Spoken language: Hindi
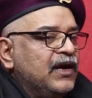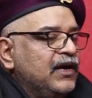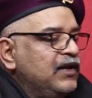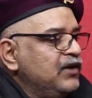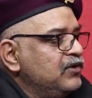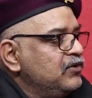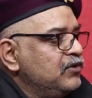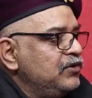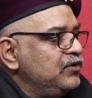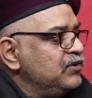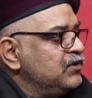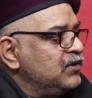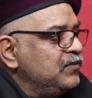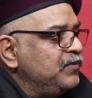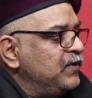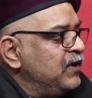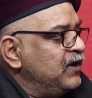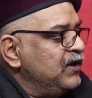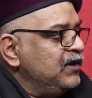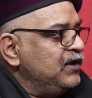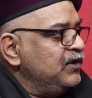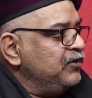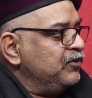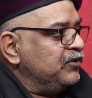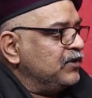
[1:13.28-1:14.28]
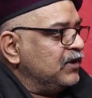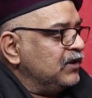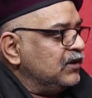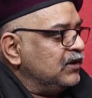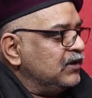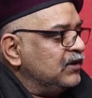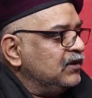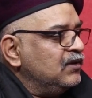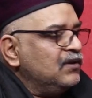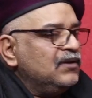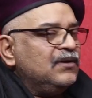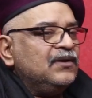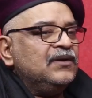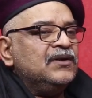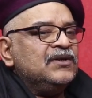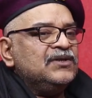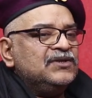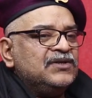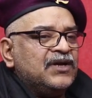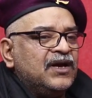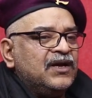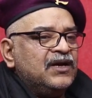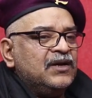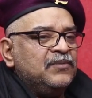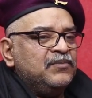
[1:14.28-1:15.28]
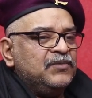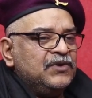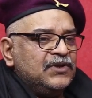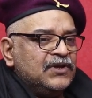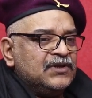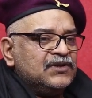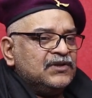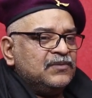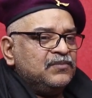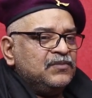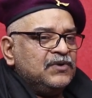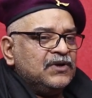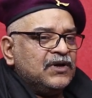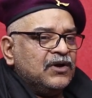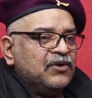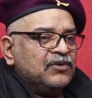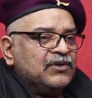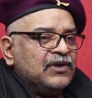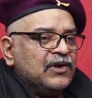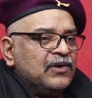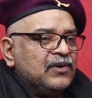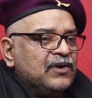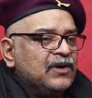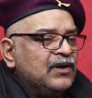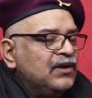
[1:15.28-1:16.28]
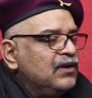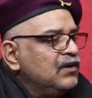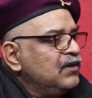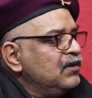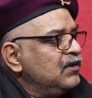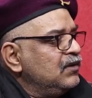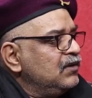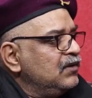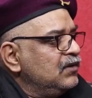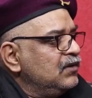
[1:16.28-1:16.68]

है हाई रेजोल्यूशन पहले नहीं होता था चार एम बी दस एम का होता होगा